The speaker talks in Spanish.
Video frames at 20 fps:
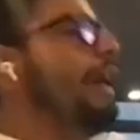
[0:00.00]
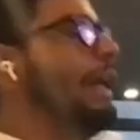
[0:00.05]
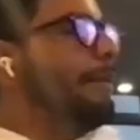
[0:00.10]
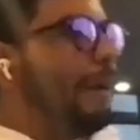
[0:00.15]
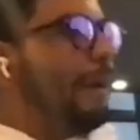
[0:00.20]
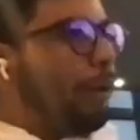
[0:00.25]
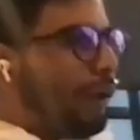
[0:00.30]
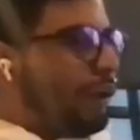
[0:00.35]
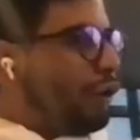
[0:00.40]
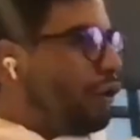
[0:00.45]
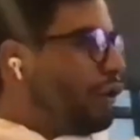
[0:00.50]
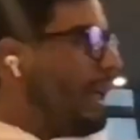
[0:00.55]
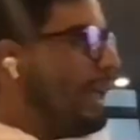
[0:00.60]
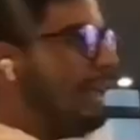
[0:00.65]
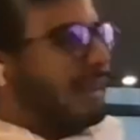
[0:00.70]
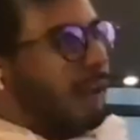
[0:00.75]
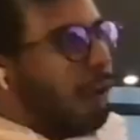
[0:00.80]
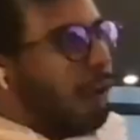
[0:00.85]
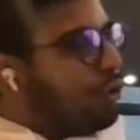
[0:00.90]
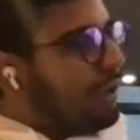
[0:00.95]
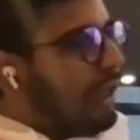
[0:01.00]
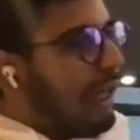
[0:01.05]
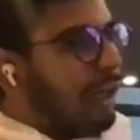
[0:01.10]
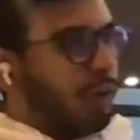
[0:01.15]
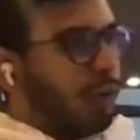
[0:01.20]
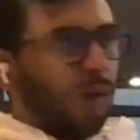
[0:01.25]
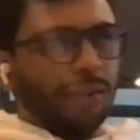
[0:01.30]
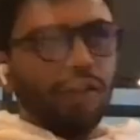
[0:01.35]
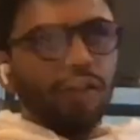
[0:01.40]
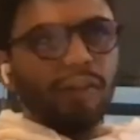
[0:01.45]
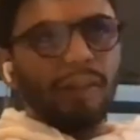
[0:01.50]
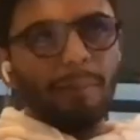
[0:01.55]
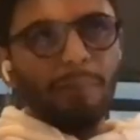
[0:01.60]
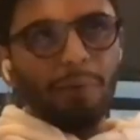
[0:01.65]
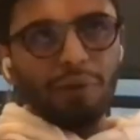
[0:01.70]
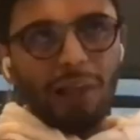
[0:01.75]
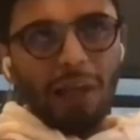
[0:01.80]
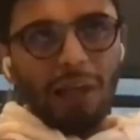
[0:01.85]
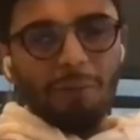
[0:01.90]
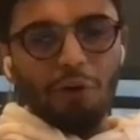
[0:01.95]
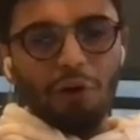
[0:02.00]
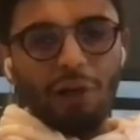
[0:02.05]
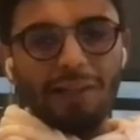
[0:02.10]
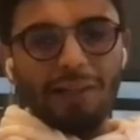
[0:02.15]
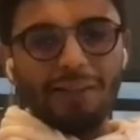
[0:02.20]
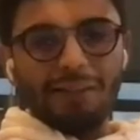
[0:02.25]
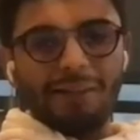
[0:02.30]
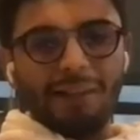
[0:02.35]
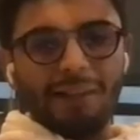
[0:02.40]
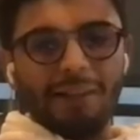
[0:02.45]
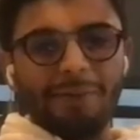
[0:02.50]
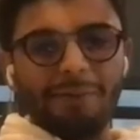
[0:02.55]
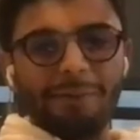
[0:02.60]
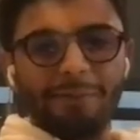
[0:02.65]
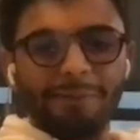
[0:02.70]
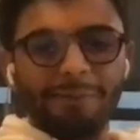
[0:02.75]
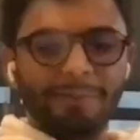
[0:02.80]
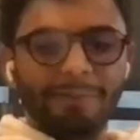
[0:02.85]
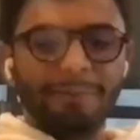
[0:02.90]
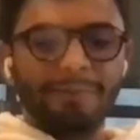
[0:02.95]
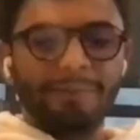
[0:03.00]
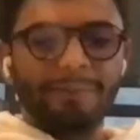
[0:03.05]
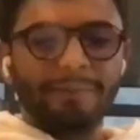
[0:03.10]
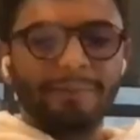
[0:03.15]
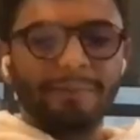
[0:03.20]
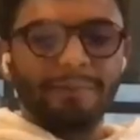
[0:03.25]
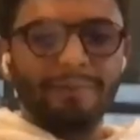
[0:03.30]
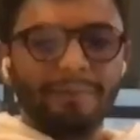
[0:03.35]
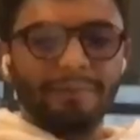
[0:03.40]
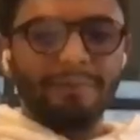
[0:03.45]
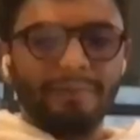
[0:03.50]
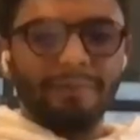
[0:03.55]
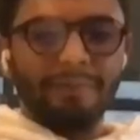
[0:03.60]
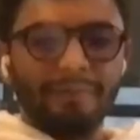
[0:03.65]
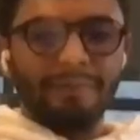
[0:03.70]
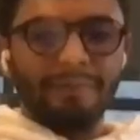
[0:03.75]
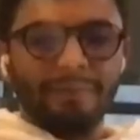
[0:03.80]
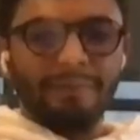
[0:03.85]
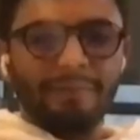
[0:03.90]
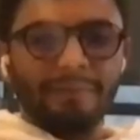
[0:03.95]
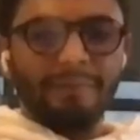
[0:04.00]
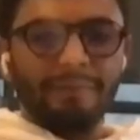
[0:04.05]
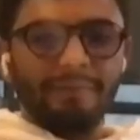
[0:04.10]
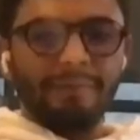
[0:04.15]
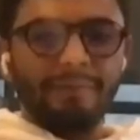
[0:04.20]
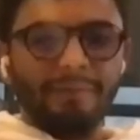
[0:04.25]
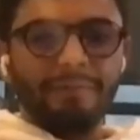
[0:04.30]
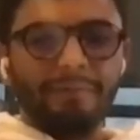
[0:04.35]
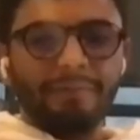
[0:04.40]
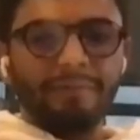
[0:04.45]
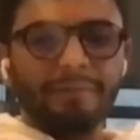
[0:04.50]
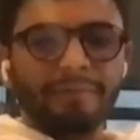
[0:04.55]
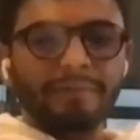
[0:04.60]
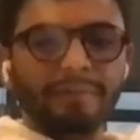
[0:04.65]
Y Felipe, cuando saliste a buscar, ¿cuánto tiempo te demoraste? Uf,